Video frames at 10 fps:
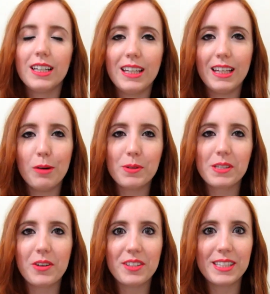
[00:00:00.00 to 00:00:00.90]
E eu
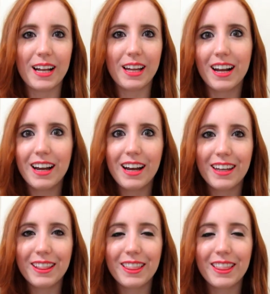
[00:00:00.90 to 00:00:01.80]
postei no
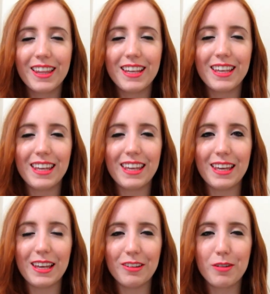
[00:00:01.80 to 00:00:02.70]
Instagram
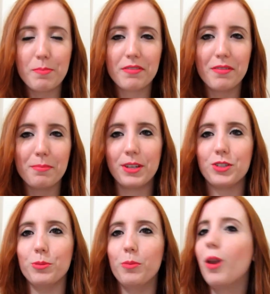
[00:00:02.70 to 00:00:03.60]
e foi pra fanpage
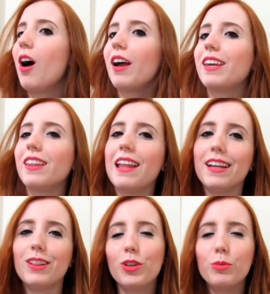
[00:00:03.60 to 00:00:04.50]
do blog,
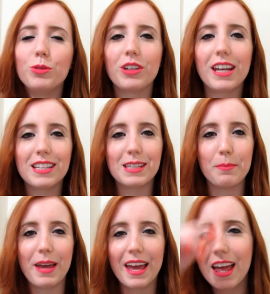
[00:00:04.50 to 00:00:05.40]
daí todo mundo queria
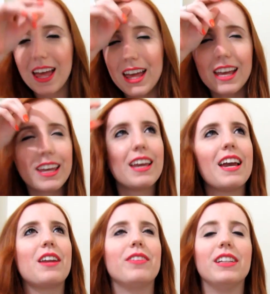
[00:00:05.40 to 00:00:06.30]
saber quem
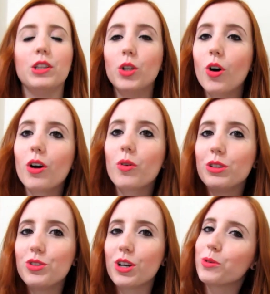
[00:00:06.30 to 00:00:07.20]
era o vendedor,
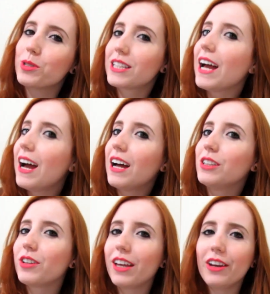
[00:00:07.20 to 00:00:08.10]
quanto tinha
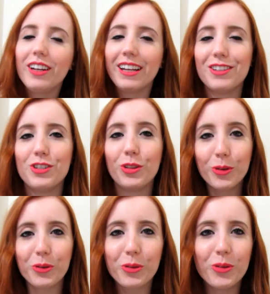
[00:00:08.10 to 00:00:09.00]
custado, queria o link de
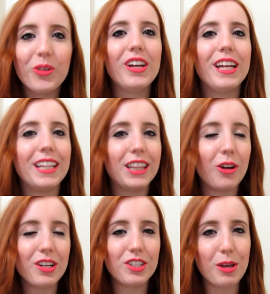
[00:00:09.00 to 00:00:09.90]
tudo.
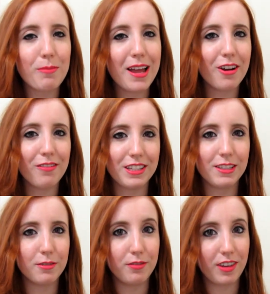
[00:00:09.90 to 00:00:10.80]
Então achei melhor
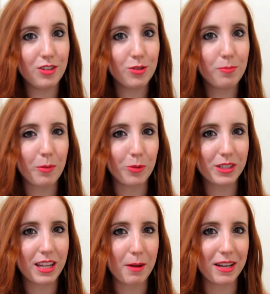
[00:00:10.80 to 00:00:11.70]
fazer o vídeo pra
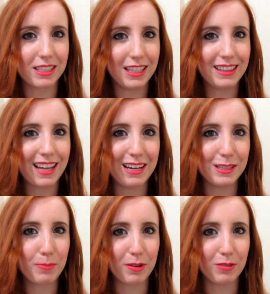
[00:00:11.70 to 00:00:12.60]
mostrar mais
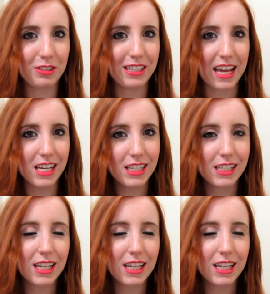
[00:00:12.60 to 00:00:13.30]
detalhes pra vocês.